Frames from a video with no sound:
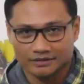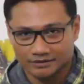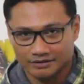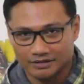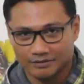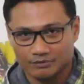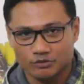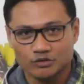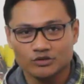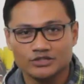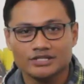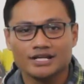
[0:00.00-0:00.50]

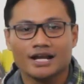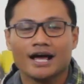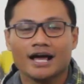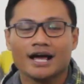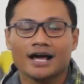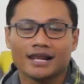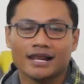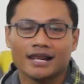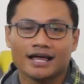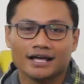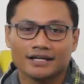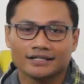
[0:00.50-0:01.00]
Terpujilah
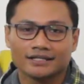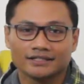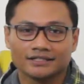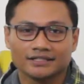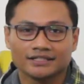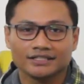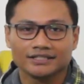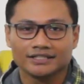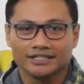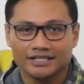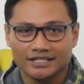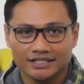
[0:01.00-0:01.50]
Allah
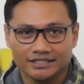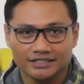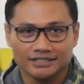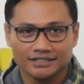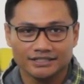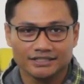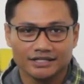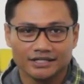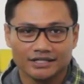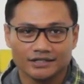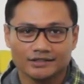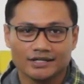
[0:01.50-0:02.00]
kini